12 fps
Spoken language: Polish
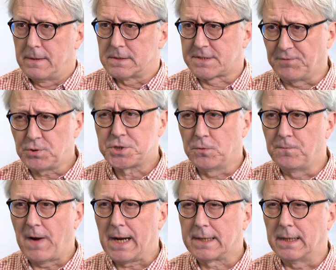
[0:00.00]
Zwróć
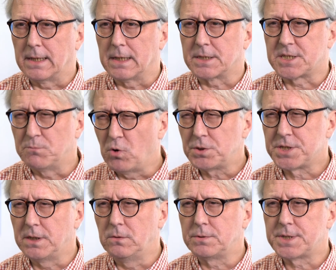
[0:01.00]
uwagę, że młodzi
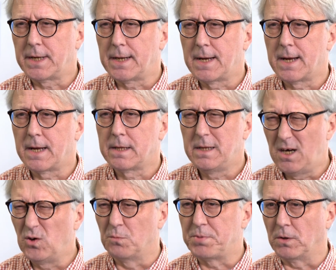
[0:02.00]
ludzie nie
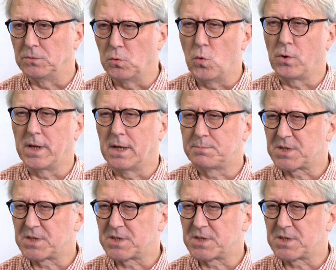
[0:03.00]
lubią długich